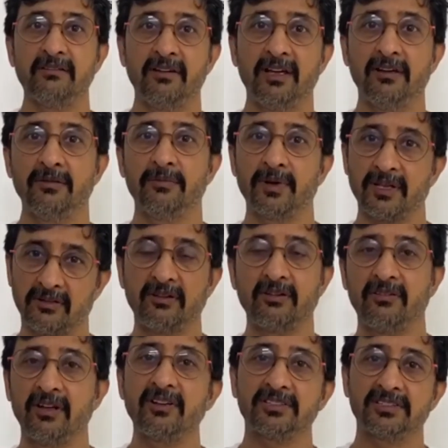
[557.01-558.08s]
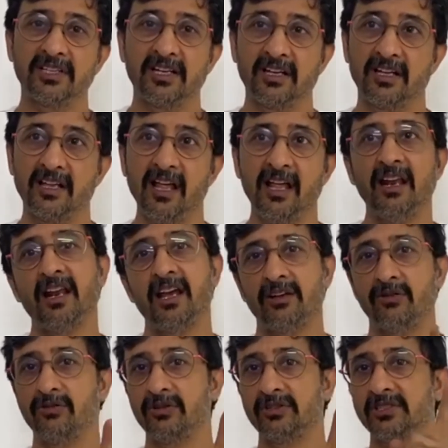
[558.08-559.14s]
వేలు పదకొండు వేలు వస్తున్నాయి కదా
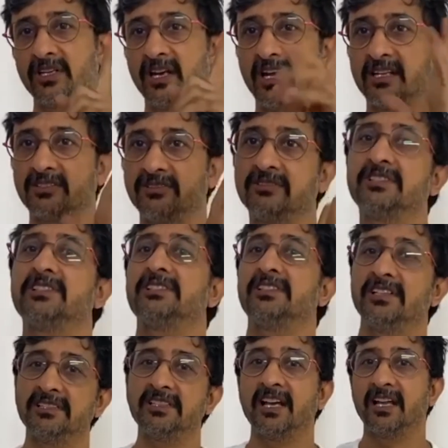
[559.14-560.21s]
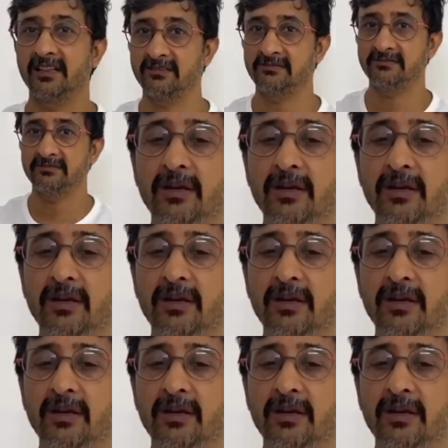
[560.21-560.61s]
రోజుకి లక్ష వచ్చే స్టేజ్కి వెళ్తాం